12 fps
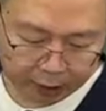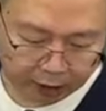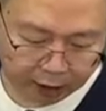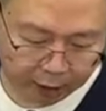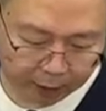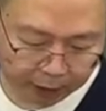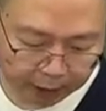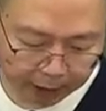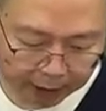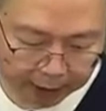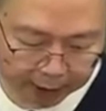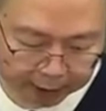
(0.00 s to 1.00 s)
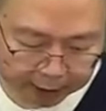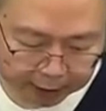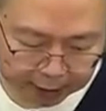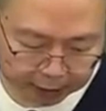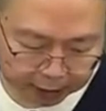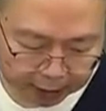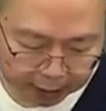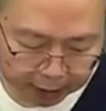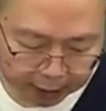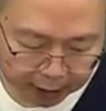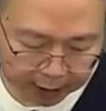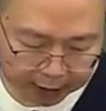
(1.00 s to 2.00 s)
이에 반해 판례는
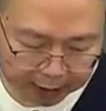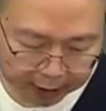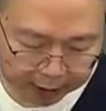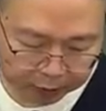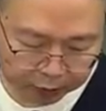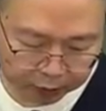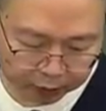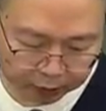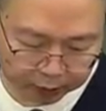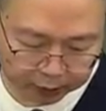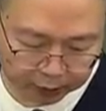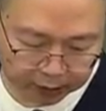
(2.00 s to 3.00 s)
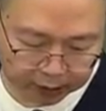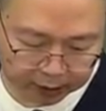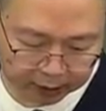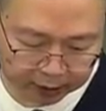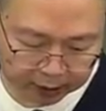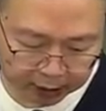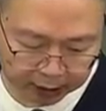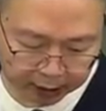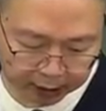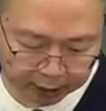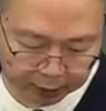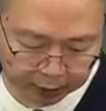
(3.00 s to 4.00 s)
한 장의 문서로서 일정 기간
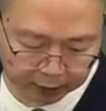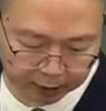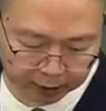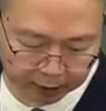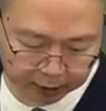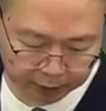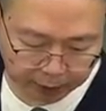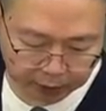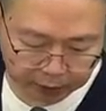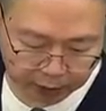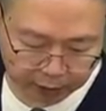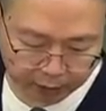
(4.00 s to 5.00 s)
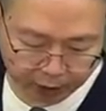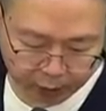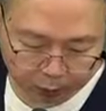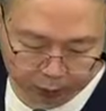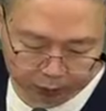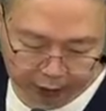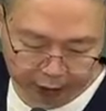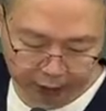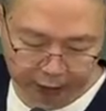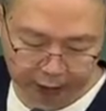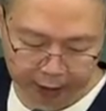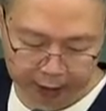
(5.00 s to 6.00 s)
내에 철거할 것을 명령함과 동시에
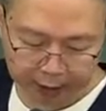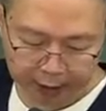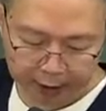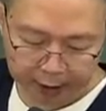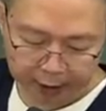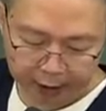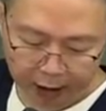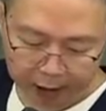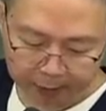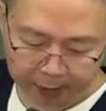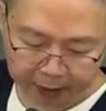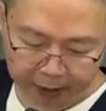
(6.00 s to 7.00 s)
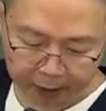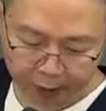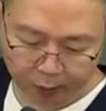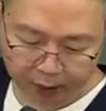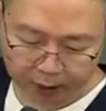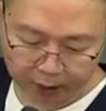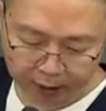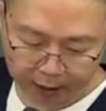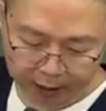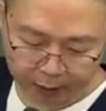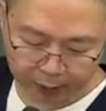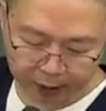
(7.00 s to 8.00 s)
대집행 계고한,
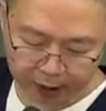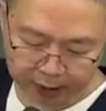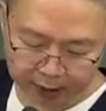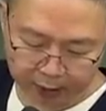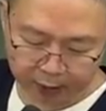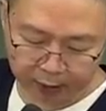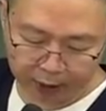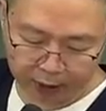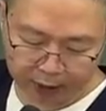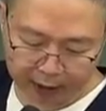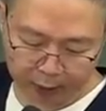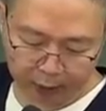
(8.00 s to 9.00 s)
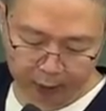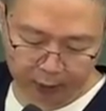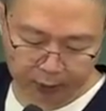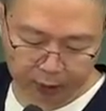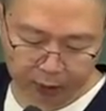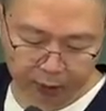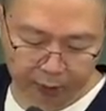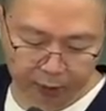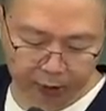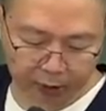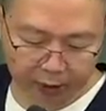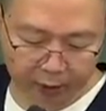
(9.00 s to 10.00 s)
계고를 한 경우에도 라
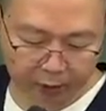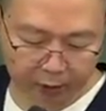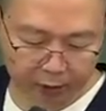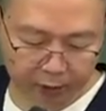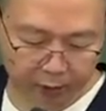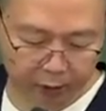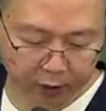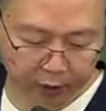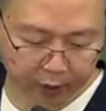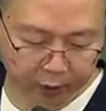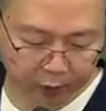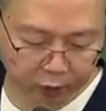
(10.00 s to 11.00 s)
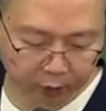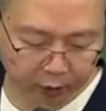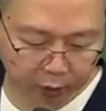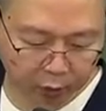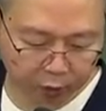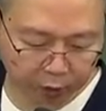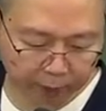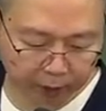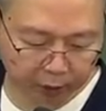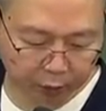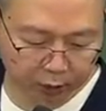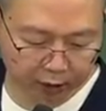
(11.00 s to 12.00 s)
철거명령, 계고, 철거명령과 계고처분은
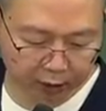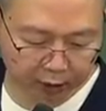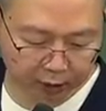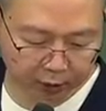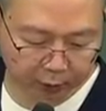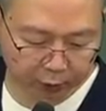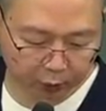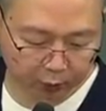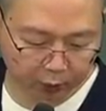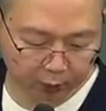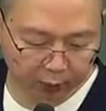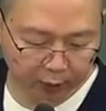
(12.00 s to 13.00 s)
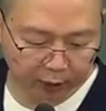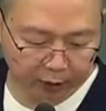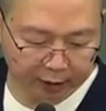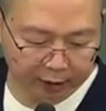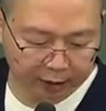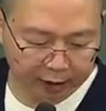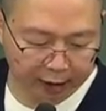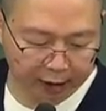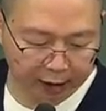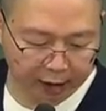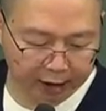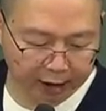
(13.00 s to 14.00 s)
독립하여 존재하는 것이므로
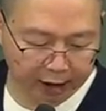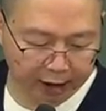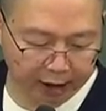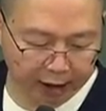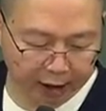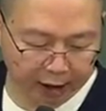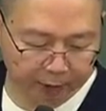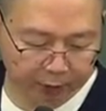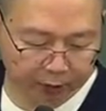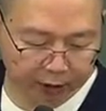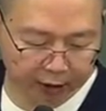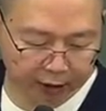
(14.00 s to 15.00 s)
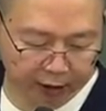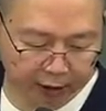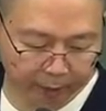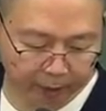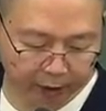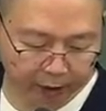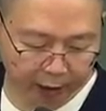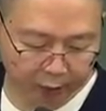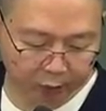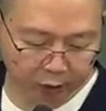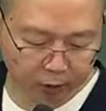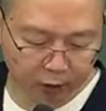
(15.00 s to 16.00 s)
상당한 이행기간이 부여되어 있다면
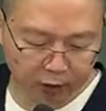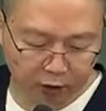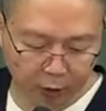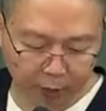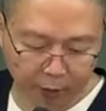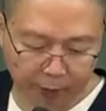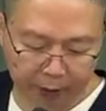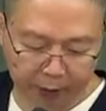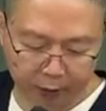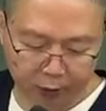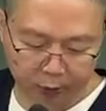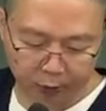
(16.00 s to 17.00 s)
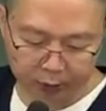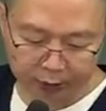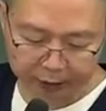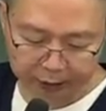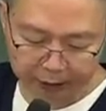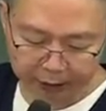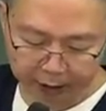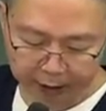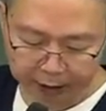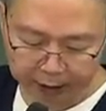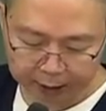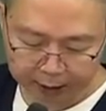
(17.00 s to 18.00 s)
개고처분은 적법하다고 보고 있습니다.
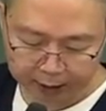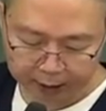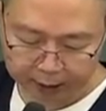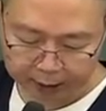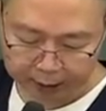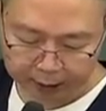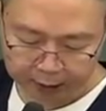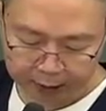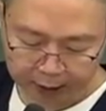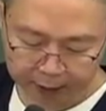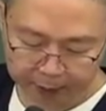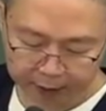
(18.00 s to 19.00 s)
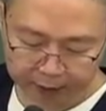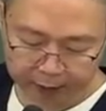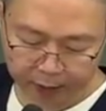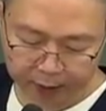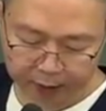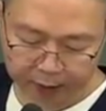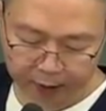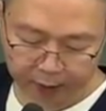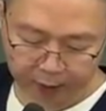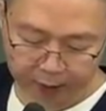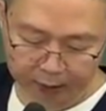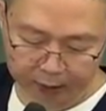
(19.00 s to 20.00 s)
대집행 의무의
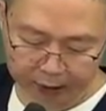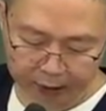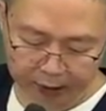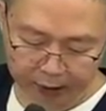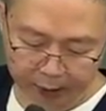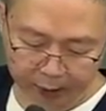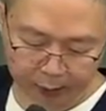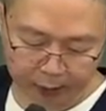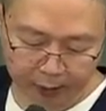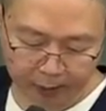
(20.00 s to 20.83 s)
특정과 형식은 됐고요.